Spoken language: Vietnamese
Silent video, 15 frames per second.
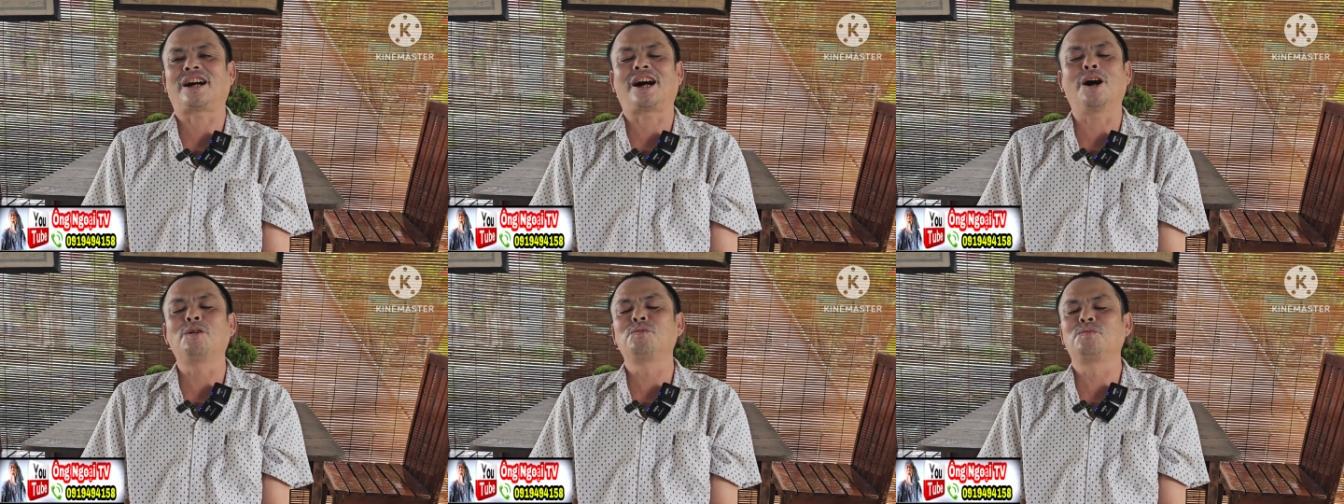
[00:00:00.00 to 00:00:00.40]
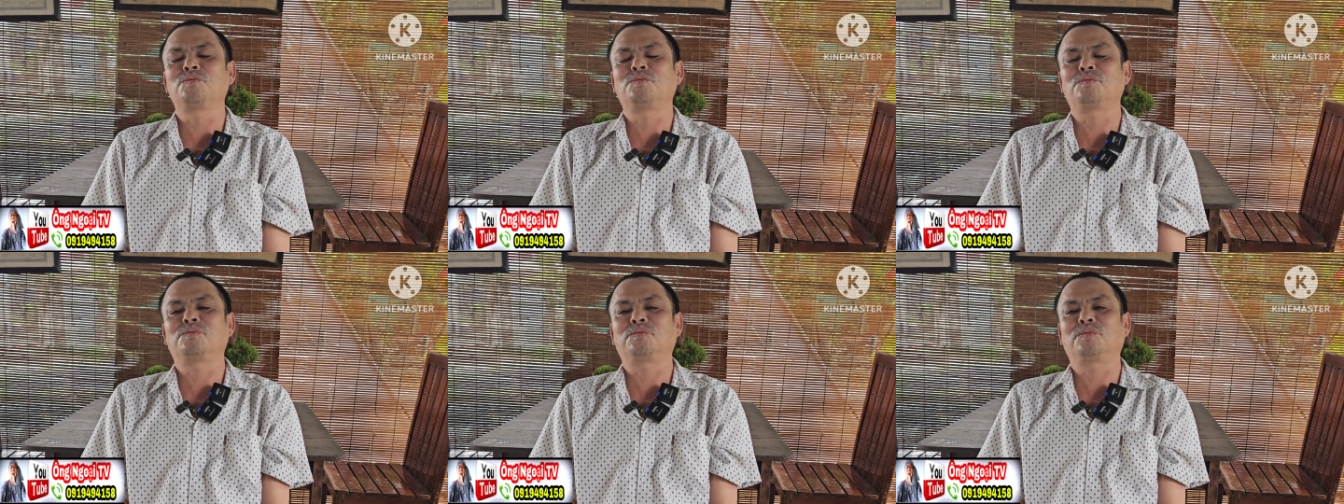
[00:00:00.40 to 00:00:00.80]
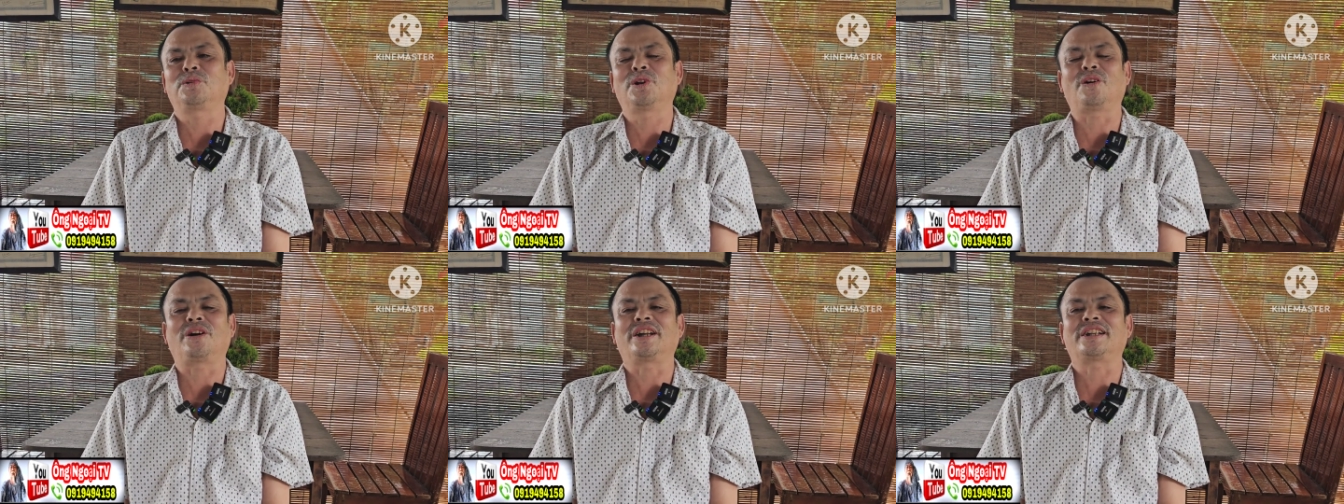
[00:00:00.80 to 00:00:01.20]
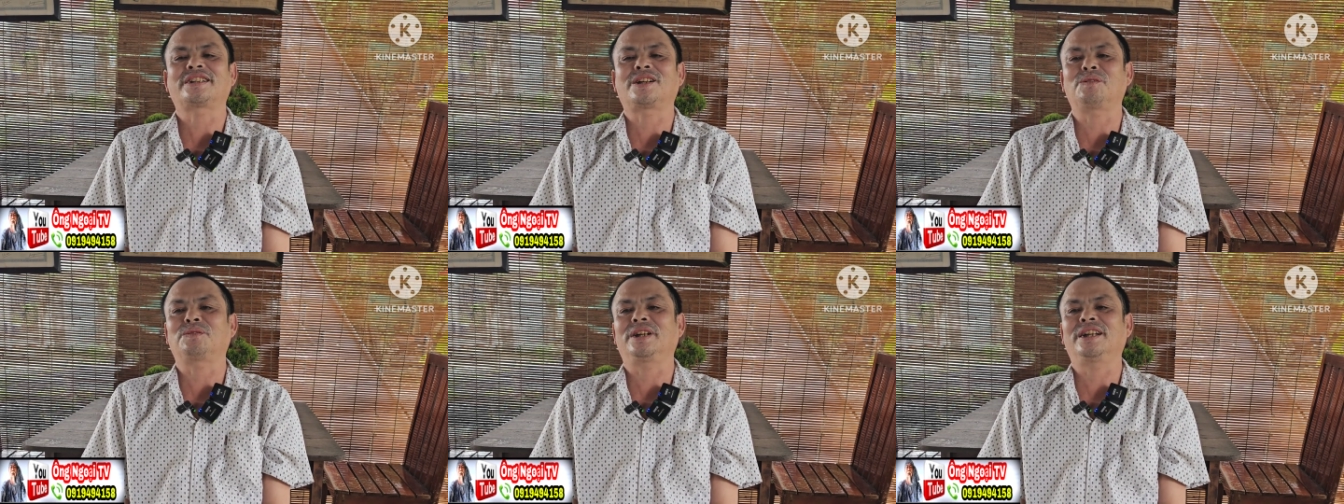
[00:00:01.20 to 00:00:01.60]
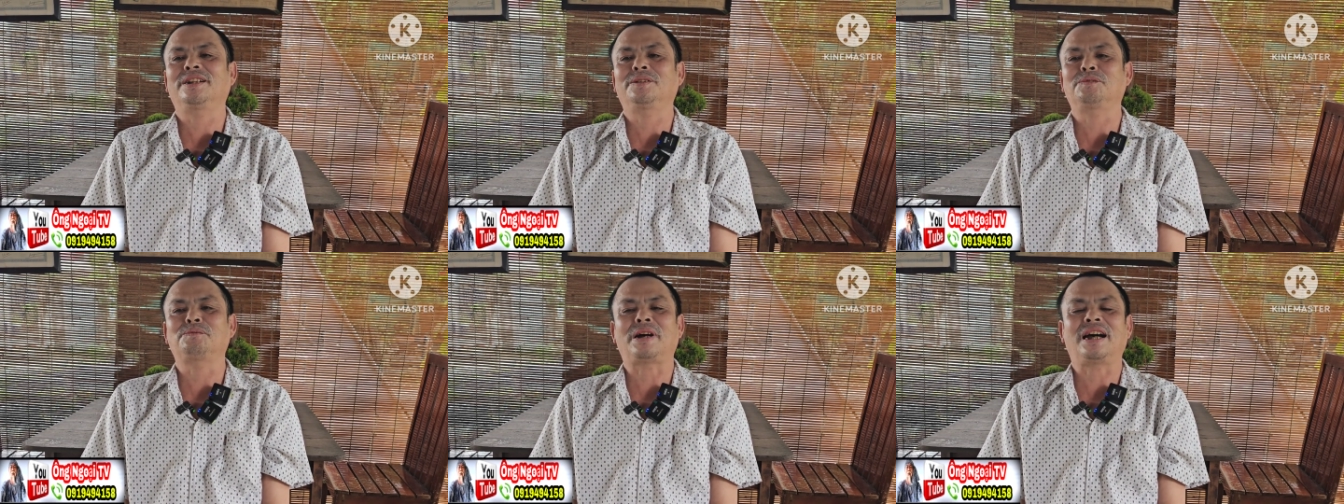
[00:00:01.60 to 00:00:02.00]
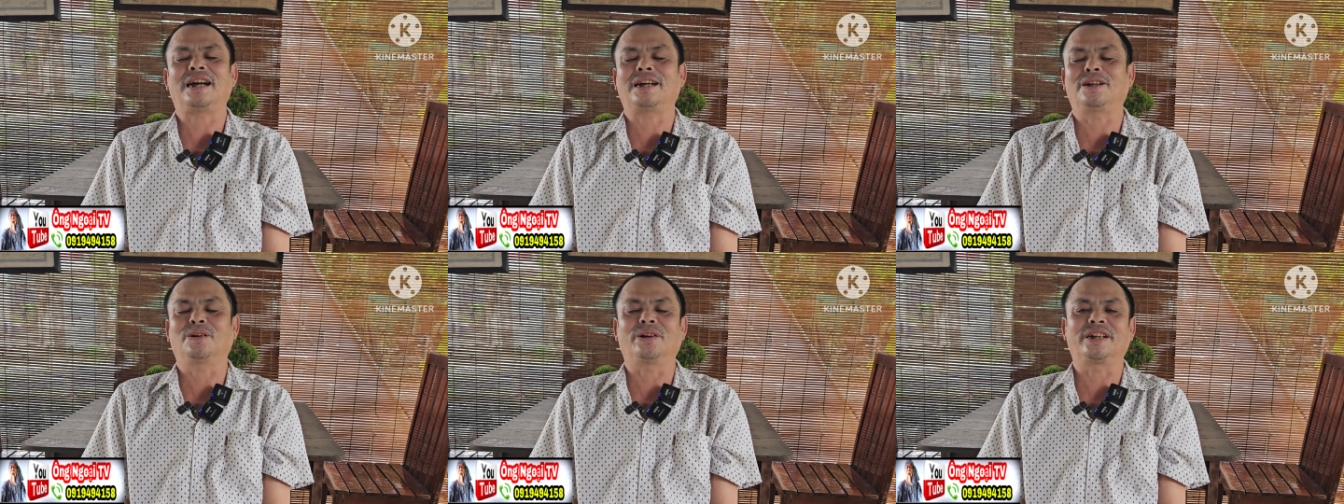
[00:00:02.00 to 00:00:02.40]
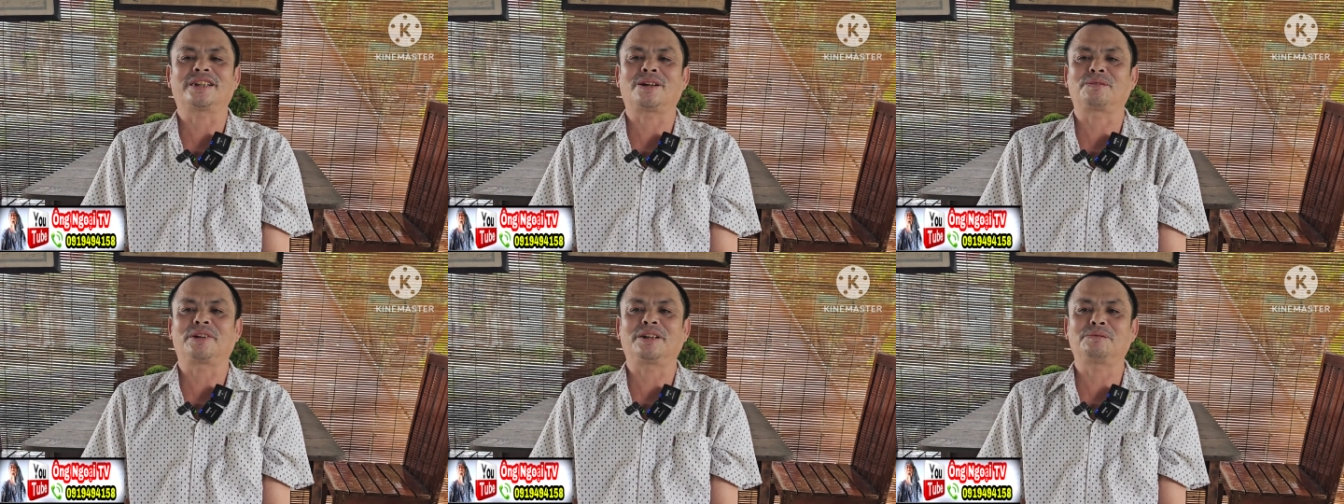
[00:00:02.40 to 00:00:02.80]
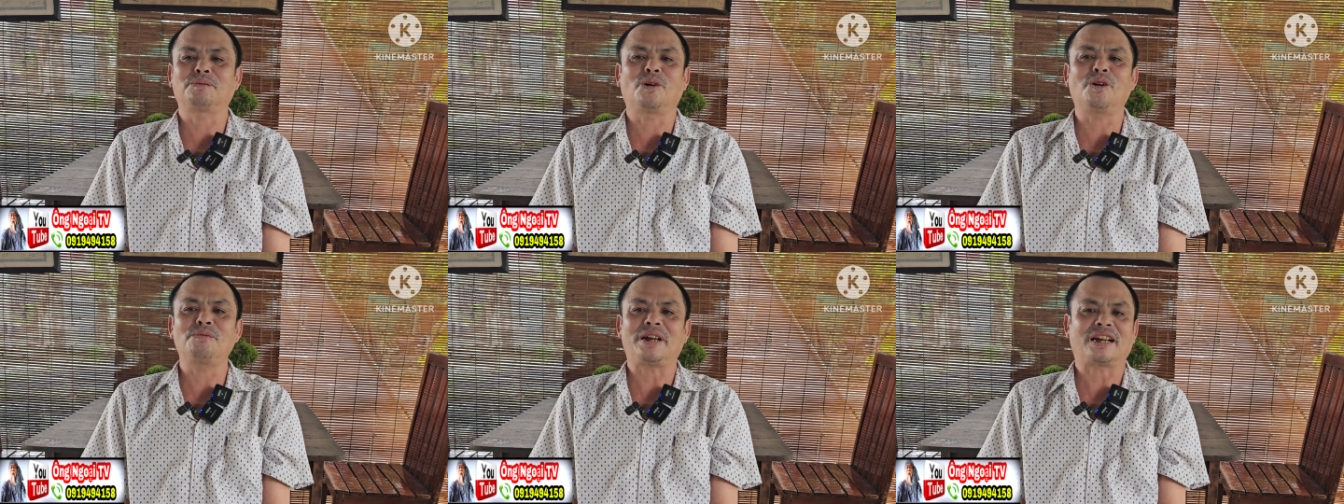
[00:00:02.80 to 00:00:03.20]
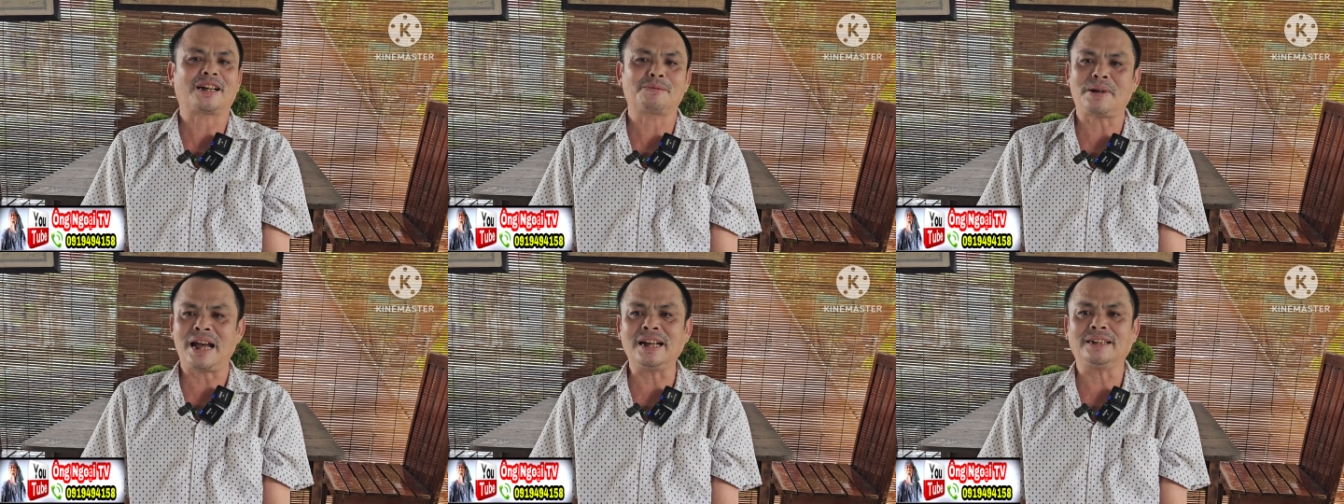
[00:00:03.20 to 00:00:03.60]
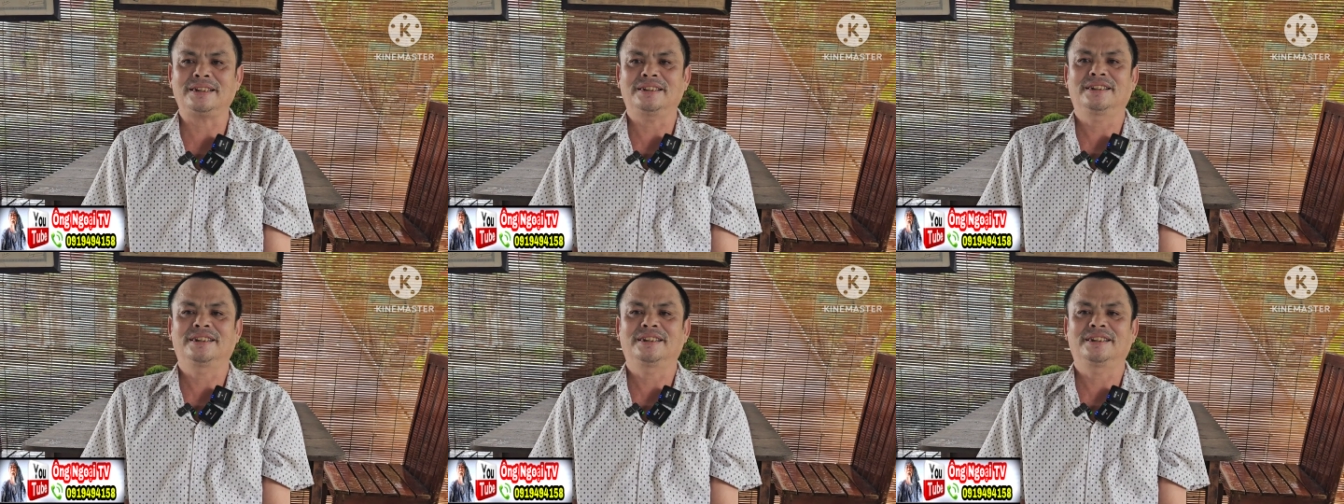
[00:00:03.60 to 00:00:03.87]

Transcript: ông lội xong đến bà lội xong đến bố mẹ các bác